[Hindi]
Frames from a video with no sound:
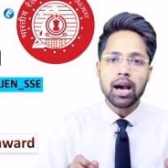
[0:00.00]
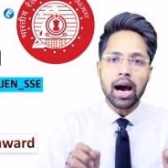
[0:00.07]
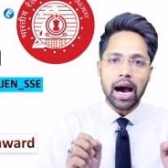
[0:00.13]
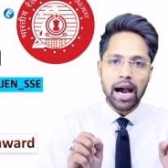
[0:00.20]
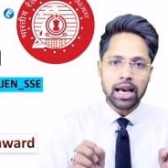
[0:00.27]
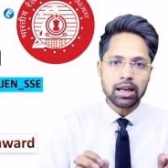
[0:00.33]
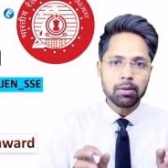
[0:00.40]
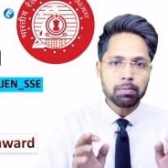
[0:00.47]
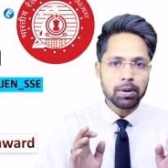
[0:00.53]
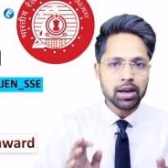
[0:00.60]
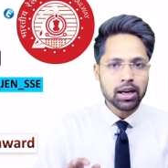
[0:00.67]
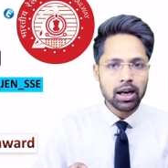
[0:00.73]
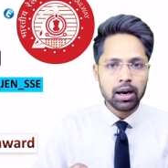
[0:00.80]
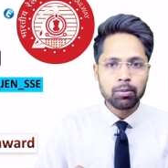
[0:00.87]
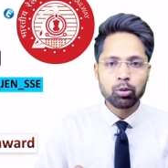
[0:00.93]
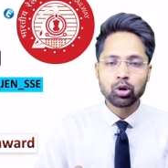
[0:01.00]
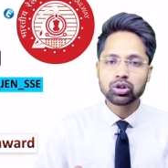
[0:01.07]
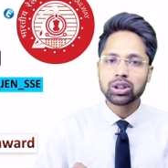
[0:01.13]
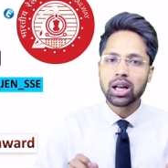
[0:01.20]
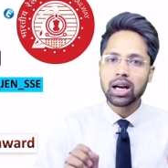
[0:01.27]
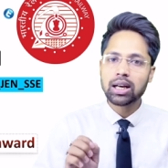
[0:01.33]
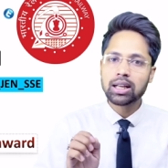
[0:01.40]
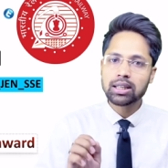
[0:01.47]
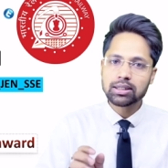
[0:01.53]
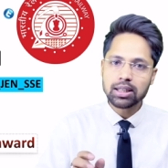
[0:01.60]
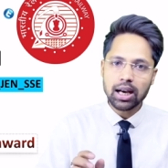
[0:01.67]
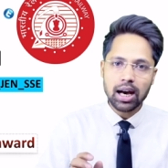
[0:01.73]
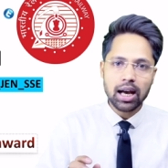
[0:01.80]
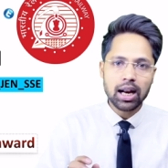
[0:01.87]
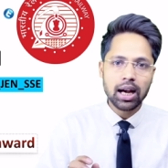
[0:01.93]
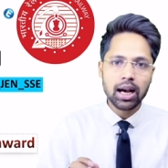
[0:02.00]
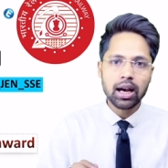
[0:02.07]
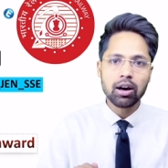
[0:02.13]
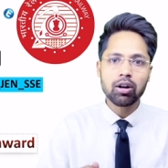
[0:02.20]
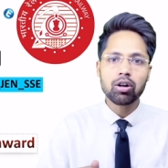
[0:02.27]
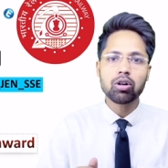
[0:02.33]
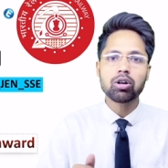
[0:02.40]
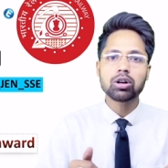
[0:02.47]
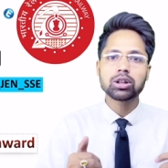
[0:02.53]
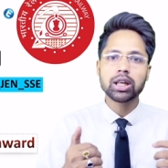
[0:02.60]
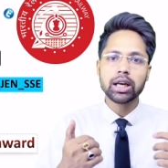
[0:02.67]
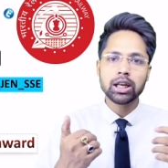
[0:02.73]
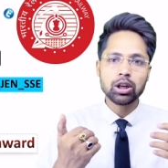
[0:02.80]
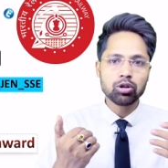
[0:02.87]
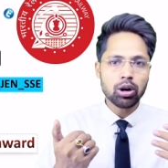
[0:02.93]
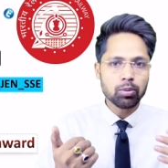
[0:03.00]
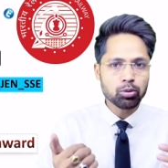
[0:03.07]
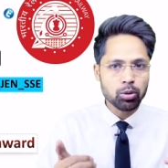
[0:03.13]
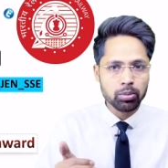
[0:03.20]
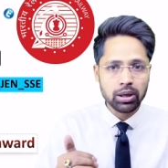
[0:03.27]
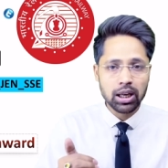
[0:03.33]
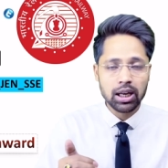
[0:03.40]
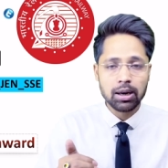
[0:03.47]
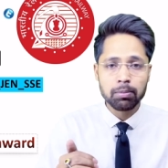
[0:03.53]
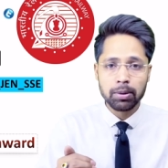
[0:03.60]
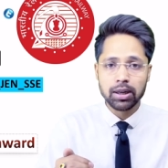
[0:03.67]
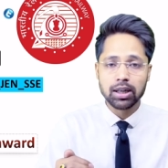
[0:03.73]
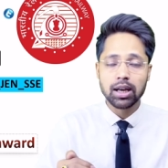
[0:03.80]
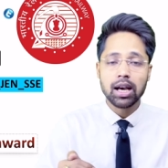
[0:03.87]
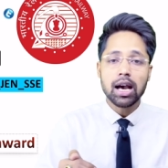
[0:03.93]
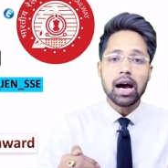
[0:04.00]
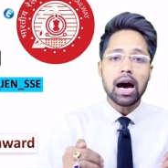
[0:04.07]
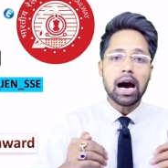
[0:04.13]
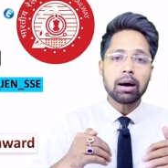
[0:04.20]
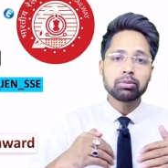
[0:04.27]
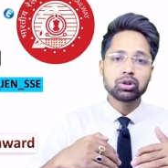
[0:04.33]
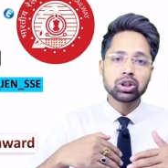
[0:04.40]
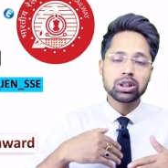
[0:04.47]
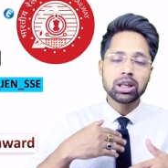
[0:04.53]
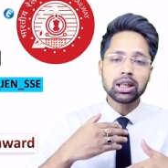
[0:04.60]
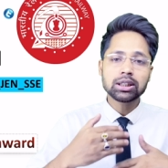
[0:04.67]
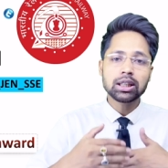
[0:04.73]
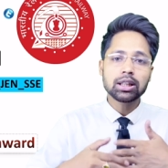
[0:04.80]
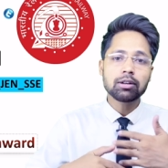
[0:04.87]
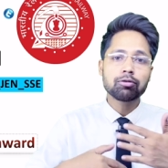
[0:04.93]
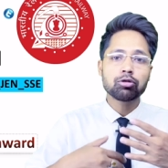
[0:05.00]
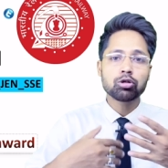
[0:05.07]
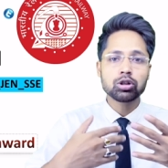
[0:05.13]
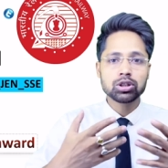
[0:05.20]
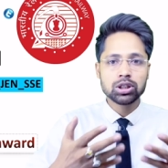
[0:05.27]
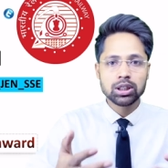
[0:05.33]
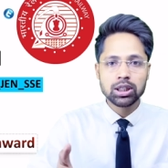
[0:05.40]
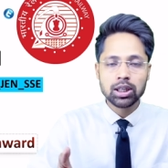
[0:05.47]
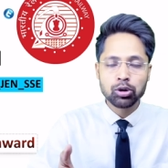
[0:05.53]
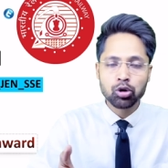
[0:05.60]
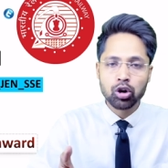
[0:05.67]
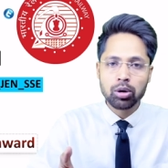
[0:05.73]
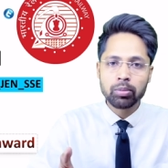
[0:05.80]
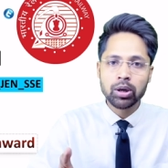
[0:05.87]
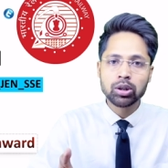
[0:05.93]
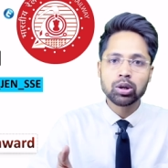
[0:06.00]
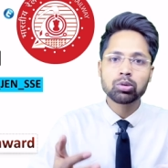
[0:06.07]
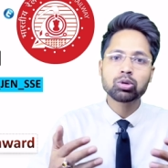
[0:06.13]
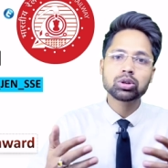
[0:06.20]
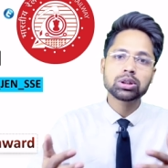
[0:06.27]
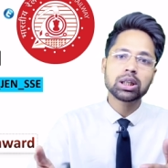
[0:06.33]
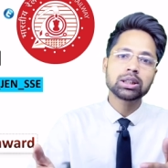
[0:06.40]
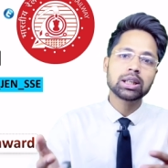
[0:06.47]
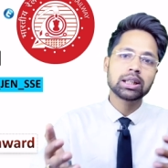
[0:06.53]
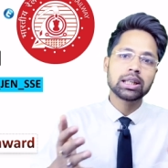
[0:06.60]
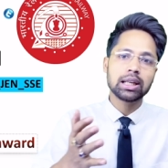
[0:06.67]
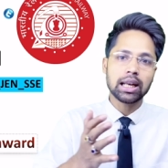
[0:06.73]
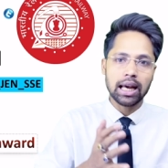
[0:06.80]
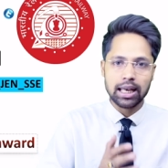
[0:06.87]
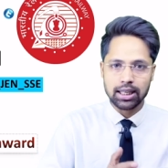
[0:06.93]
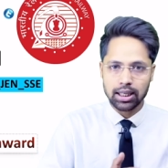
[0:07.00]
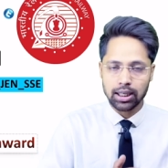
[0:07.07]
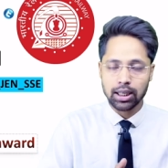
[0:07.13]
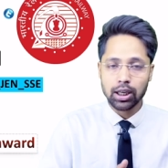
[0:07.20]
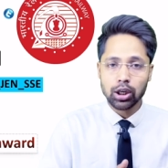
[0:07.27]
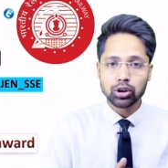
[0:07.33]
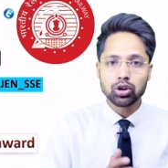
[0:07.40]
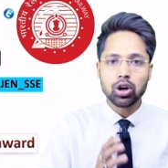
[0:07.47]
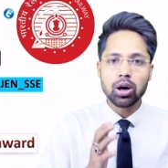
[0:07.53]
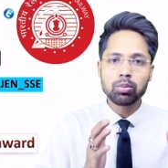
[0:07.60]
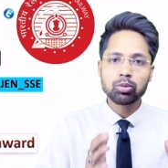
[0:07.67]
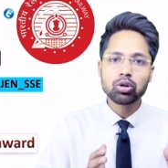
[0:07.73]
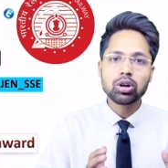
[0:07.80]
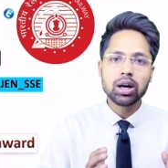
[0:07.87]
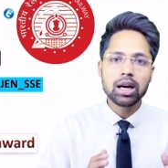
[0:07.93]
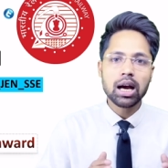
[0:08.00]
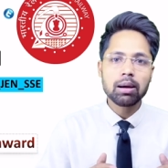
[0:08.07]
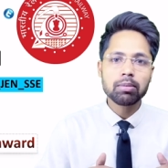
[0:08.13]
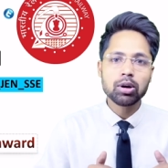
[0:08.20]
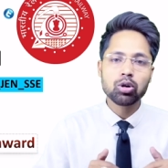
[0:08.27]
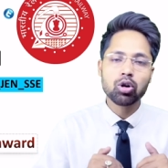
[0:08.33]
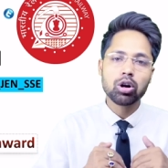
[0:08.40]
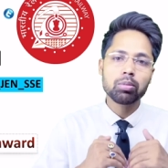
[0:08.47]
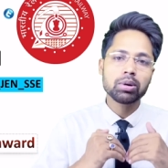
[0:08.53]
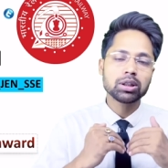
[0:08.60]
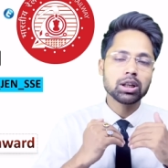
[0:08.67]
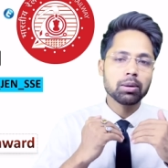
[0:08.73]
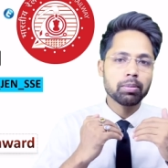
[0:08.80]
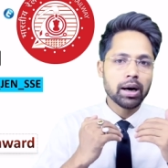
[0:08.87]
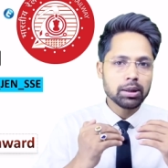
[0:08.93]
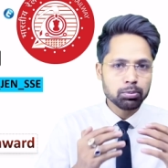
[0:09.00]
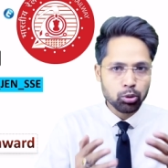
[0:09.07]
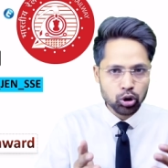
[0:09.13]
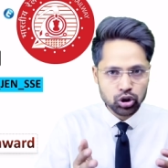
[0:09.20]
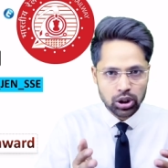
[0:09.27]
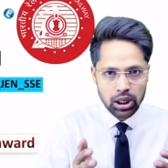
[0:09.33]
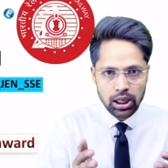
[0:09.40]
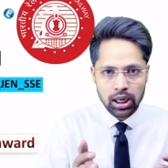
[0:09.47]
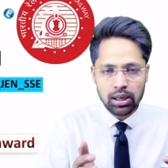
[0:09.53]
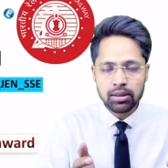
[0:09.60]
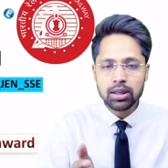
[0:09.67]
आएगा पक्का है बहुत सारा लिक्स आ रहा है और देखने को आपको मिलेगा बट आप जितना ज़्यादा फोर्स कीजिए गवर्नमेंट को उतना जल्दी लाएगी तो हम लोग का काम है गवर्नमेंट तक बात पहुँचाना